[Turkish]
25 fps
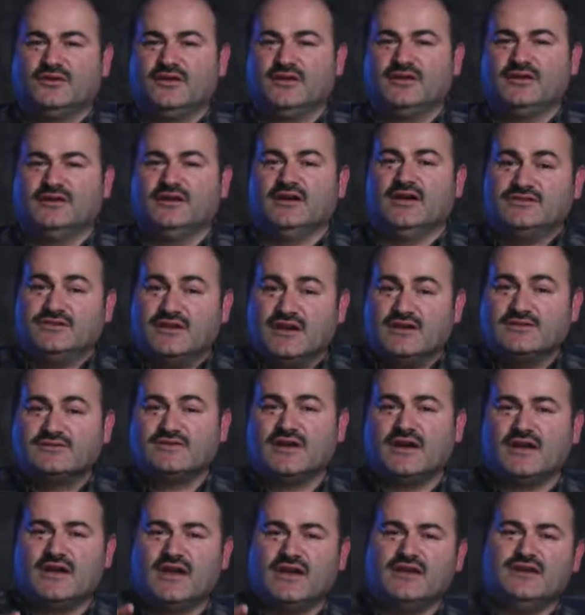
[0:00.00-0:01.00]
dolayı
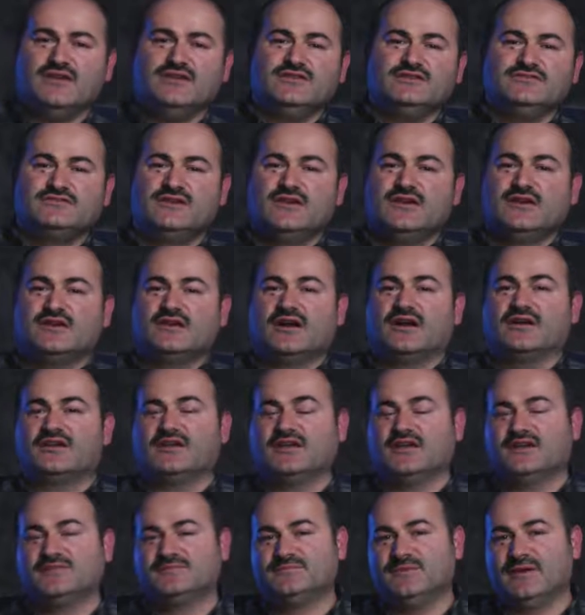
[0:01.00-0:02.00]
cezaya istihkak
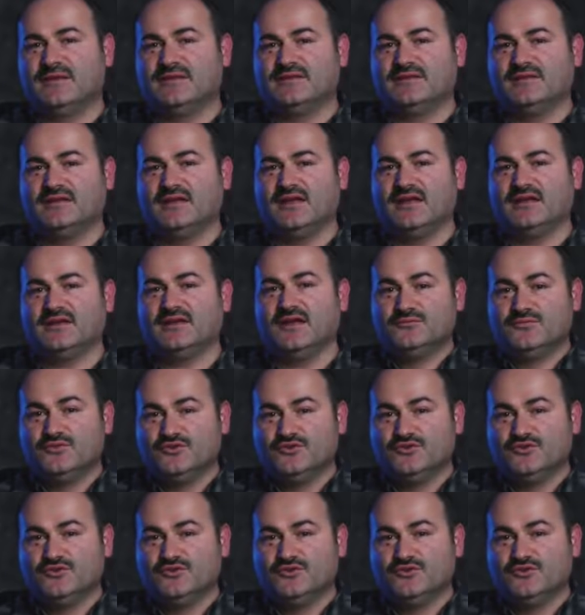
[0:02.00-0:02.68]
kesbettiler,